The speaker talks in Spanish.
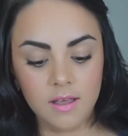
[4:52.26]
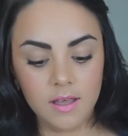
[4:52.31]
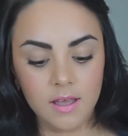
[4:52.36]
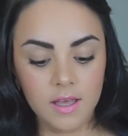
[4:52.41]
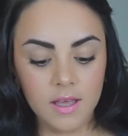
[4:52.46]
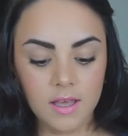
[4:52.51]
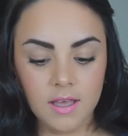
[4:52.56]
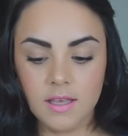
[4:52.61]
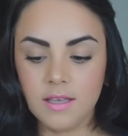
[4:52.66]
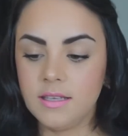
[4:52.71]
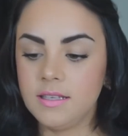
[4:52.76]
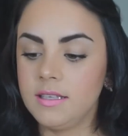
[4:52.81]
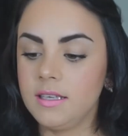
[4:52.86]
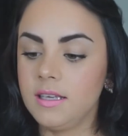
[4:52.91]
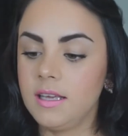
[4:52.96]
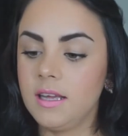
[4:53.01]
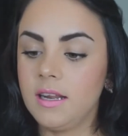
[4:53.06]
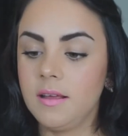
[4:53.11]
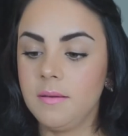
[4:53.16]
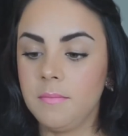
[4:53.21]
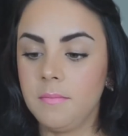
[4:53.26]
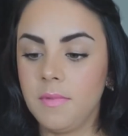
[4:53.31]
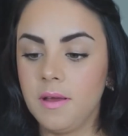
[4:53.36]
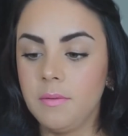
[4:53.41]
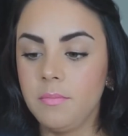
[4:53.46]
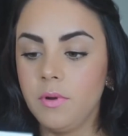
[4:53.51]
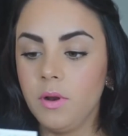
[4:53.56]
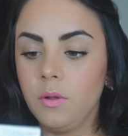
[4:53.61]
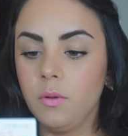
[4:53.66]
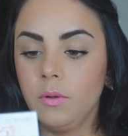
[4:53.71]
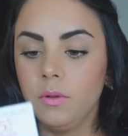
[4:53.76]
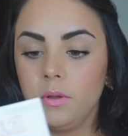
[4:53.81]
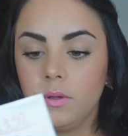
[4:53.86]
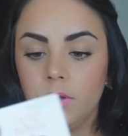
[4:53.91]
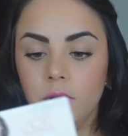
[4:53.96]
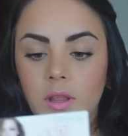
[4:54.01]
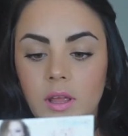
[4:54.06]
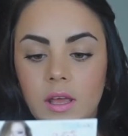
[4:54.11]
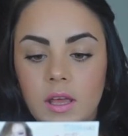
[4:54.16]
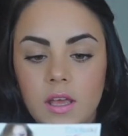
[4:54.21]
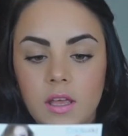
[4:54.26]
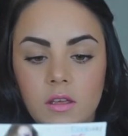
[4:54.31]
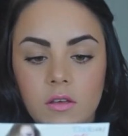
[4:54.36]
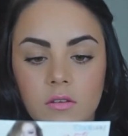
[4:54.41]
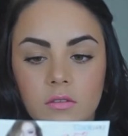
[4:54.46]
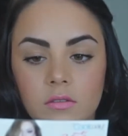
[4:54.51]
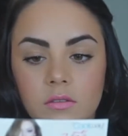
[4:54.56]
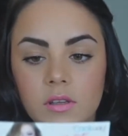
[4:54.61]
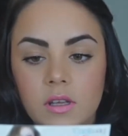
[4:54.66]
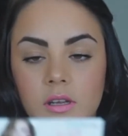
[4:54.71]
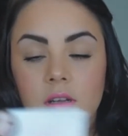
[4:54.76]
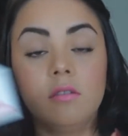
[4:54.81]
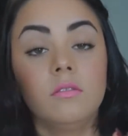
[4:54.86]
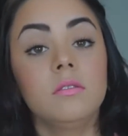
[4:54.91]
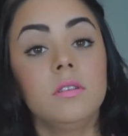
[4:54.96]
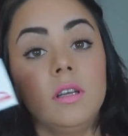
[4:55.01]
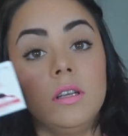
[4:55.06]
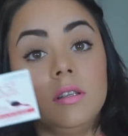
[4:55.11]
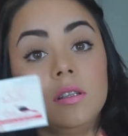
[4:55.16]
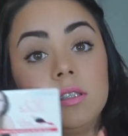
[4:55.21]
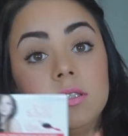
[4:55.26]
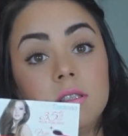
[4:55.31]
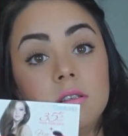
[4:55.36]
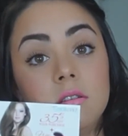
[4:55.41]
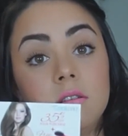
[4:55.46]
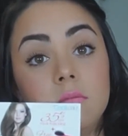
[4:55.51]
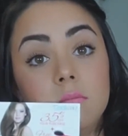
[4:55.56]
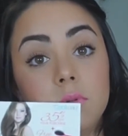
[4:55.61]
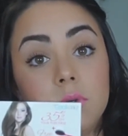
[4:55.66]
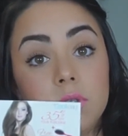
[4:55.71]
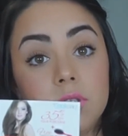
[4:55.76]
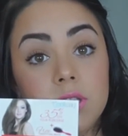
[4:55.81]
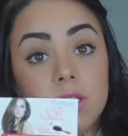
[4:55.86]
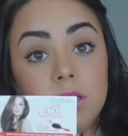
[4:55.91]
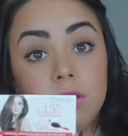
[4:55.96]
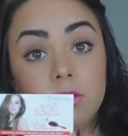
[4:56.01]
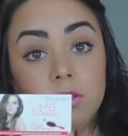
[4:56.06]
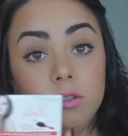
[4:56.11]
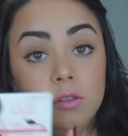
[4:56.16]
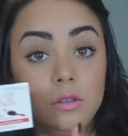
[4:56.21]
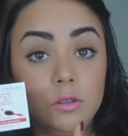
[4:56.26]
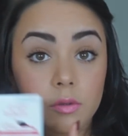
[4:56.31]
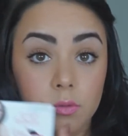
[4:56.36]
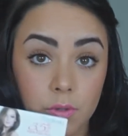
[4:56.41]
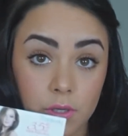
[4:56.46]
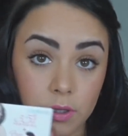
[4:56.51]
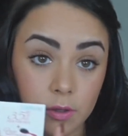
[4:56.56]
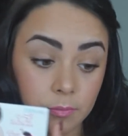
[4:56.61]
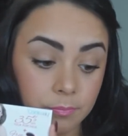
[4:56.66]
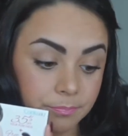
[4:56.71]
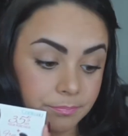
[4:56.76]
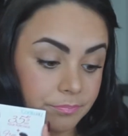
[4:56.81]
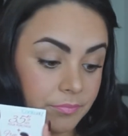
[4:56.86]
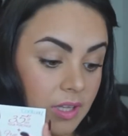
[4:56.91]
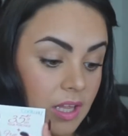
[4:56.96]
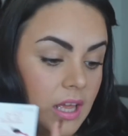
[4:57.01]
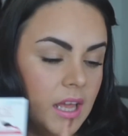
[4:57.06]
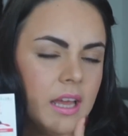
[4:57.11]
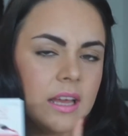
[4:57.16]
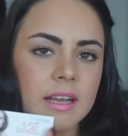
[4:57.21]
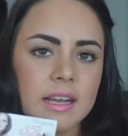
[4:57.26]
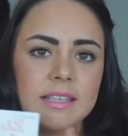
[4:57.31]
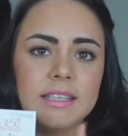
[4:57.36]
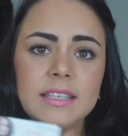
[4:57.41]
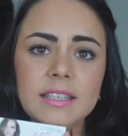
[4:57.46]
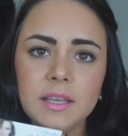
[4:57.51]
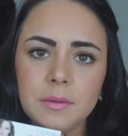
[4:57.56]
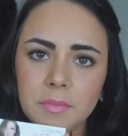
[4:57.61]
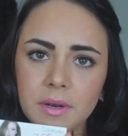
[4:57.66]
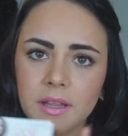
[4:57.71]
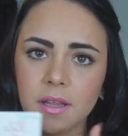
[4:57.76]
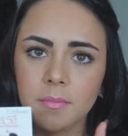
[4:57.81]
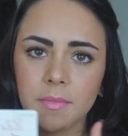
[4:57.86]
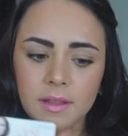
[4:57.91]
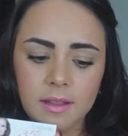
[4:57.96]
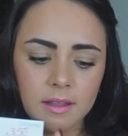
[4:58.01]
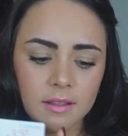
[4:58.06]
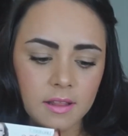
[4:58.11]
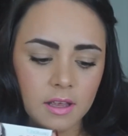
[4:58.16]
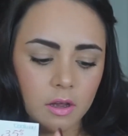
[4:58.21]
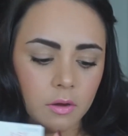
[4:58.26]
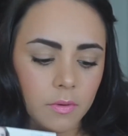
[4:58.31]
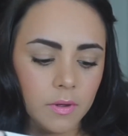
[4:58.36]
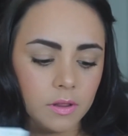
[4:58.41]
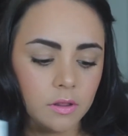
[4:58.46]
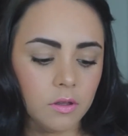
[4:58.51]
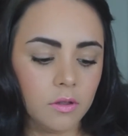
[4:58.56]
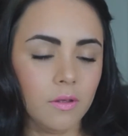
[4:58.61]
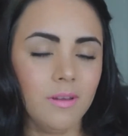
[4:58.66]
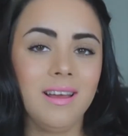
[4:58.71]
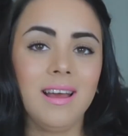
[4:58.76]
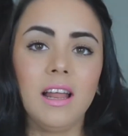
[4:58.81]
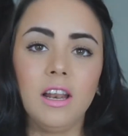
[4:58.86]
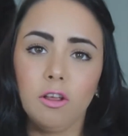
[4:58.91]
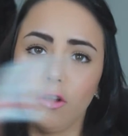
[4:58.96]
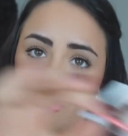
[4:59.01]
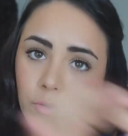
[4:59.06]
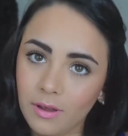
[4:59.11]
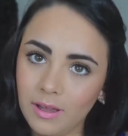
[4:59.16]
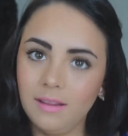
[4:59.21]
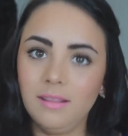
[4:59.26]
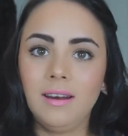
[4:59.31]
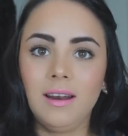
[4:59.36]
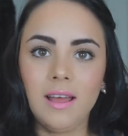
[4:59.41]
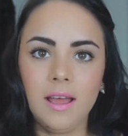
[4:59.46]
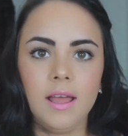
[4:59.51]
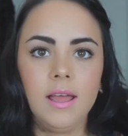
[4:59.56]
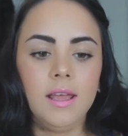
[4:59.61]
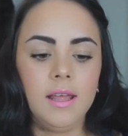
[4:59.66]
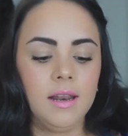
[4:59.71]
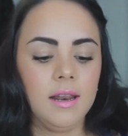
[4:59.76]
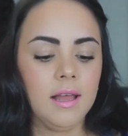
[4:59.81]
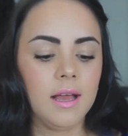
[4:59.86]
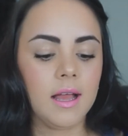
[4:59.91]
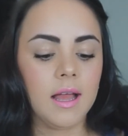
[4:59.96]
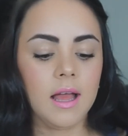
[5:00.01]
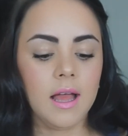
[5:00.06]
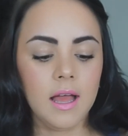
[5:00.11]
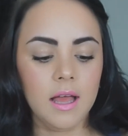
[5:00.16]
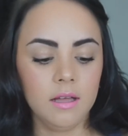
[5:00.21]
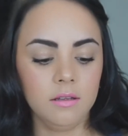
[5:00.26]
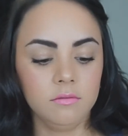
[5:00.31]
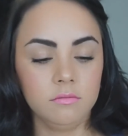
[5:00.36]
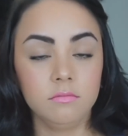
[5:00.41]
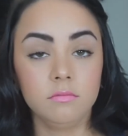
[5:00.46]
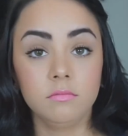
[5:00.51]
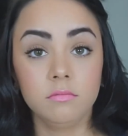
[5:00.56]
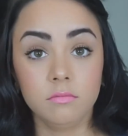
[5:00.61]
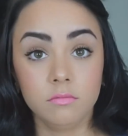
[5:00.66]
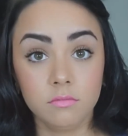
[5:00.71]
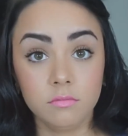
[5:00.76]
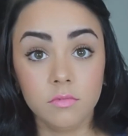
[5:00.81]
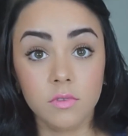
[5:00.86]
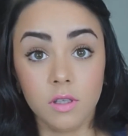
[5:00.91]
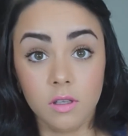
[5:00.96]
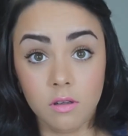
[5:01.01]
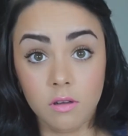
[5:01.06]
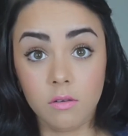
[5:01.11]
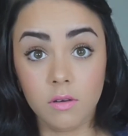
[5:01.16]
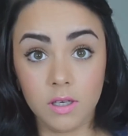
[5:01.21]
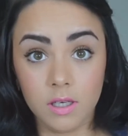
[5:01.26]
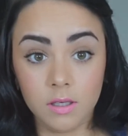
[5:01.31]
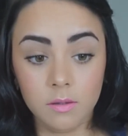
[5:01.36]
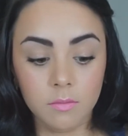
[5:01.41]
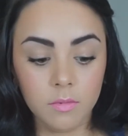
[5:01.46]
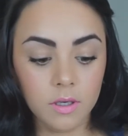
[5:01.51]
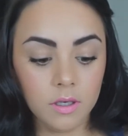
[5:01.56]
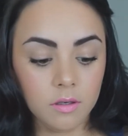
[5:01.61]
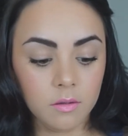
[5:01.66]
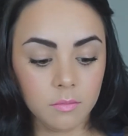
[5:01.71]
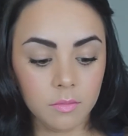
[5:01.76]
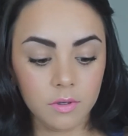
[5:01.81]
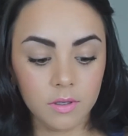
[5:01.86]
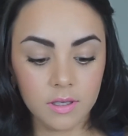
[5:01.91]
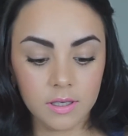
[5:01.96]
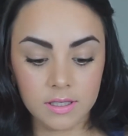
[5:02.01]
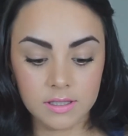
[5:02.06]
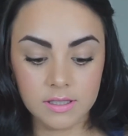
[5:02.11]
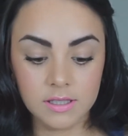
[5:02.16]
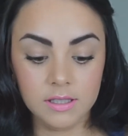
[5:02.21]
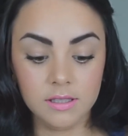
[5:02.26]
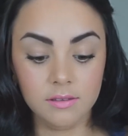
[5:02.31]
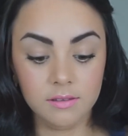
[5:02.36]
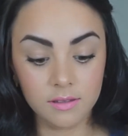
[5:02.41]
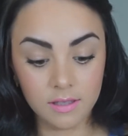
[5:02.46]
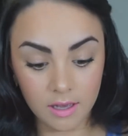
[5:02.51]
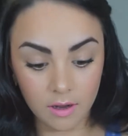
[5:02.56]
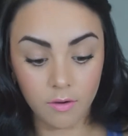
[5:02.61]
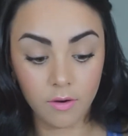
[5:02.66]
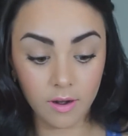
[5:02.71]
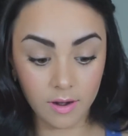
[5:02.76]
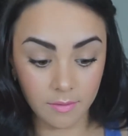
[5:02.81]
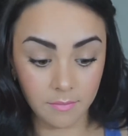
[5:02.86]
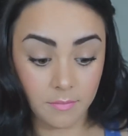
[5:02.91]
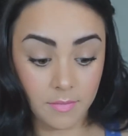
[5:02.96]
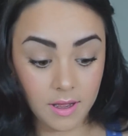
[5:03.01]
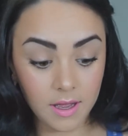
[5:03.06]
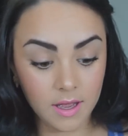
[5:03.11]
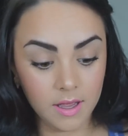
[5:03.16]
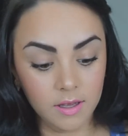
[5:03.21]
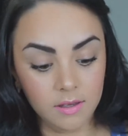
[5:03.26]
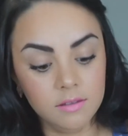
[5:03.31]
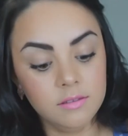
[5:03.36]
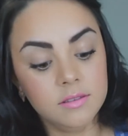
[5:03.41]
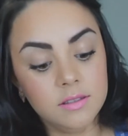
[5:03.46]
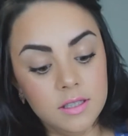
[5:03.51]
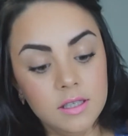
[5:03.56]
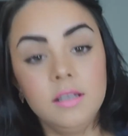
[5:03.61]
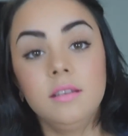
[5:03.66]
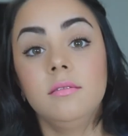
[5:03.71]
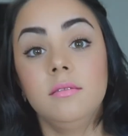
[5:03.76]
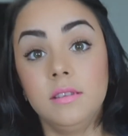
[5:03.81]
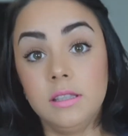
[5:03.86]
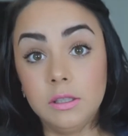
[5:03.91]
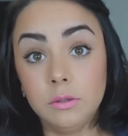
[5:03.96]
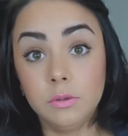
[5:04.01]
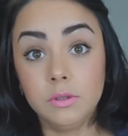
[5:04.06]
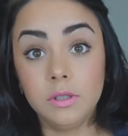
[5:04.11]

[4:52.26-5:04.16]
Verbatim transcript: Y si quieres más productos de ellos, tienes un 35% incluido. Casi siempre te mandan descuento de algo que trae la caja. Lo cual es bueno porque así te ahorras más si te